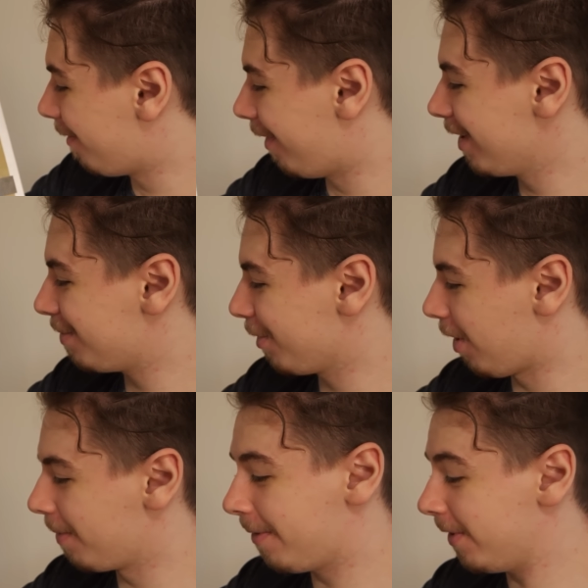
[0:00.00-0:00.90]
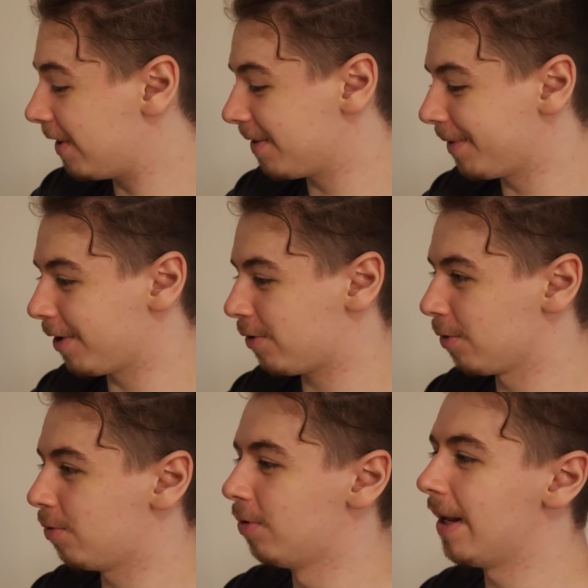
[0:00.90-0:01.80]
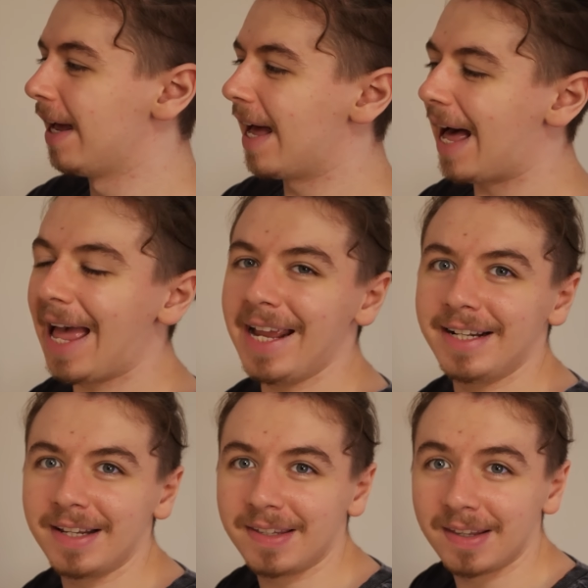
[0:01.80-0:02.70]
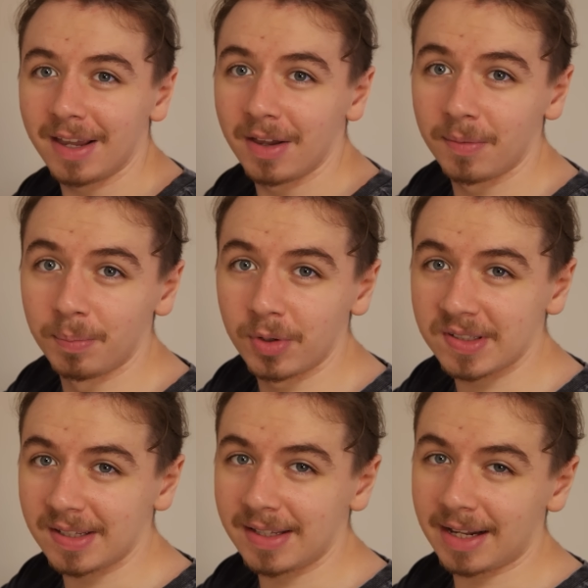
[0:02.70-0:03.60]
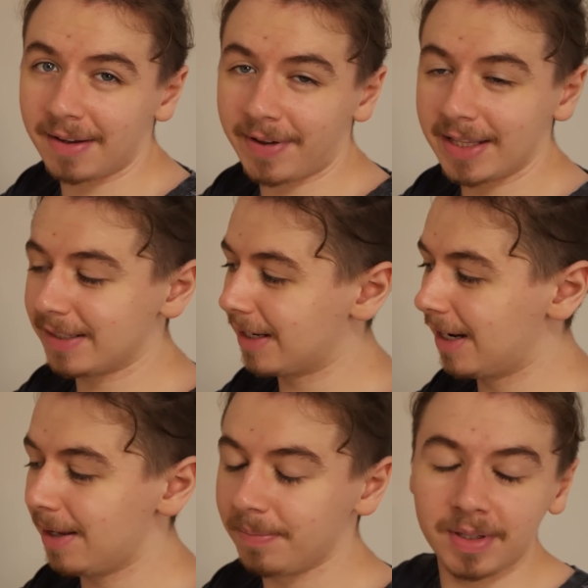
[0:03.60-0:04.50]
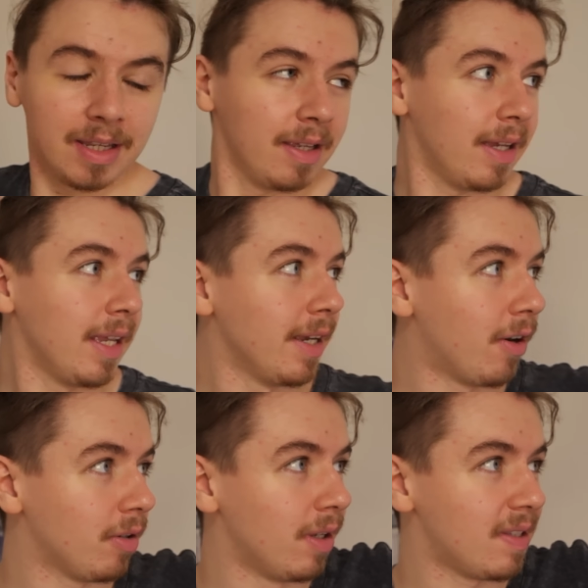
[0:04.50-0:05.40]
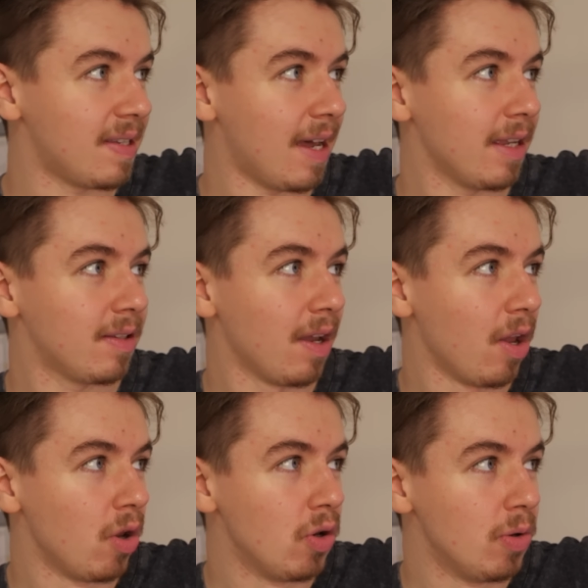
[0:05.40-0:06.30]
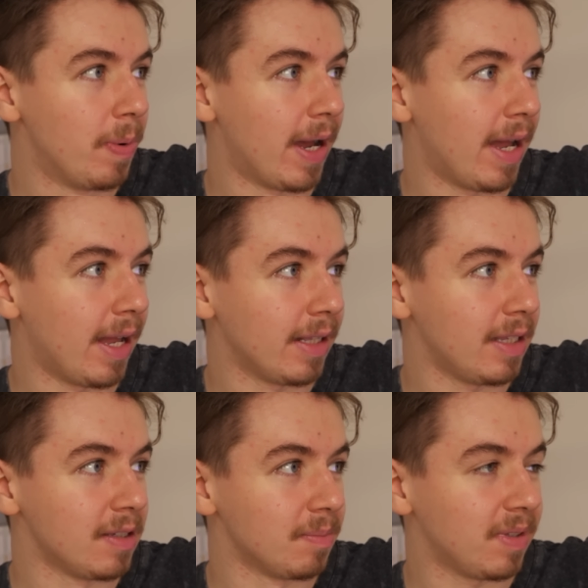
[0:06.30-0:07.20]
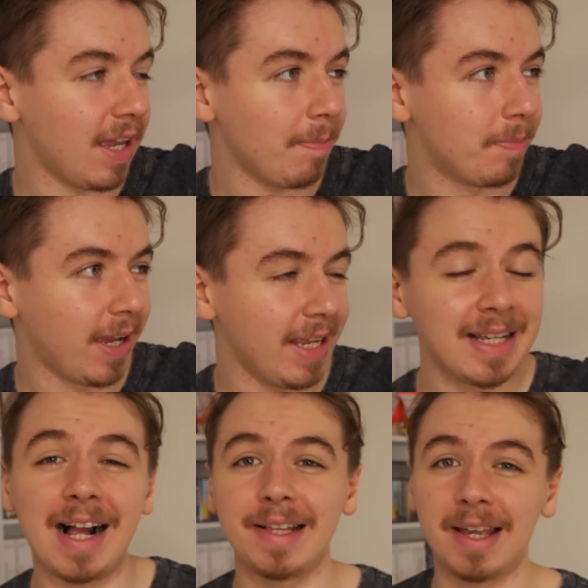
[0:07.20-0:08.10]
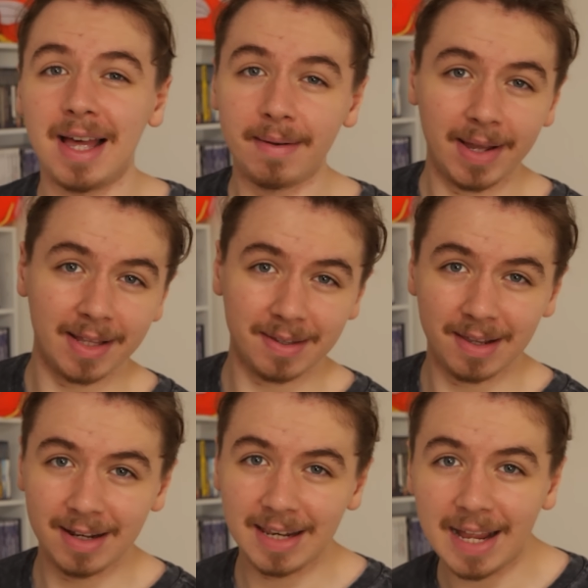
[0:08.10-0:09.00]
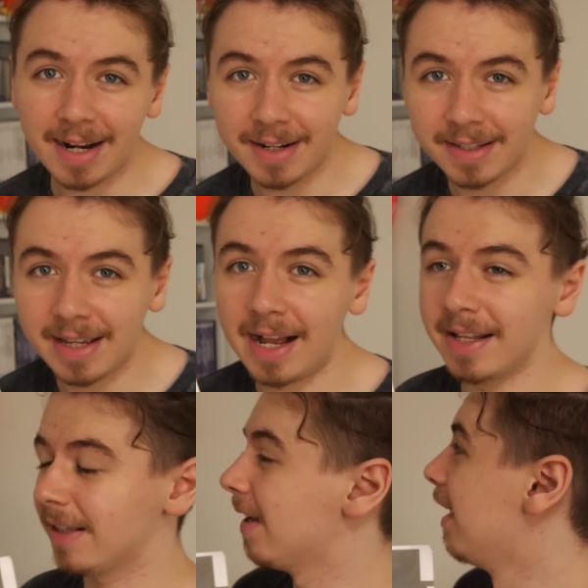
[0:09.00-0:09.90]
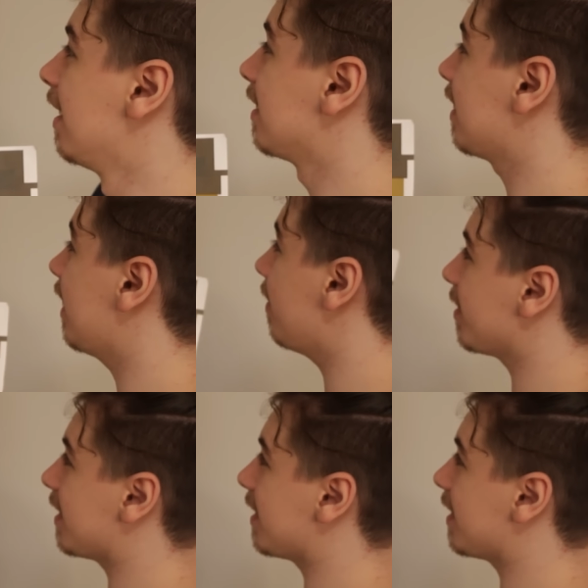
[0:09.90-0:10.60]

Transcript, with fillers: auf Holz bekommen. Ich finde das immer noch so cool. Eigentlich müsste die an der Wand kleben. Die hing auch eine Zeit über diesem Treppenregal da, aber hat leider nicht gehalten. Seitdem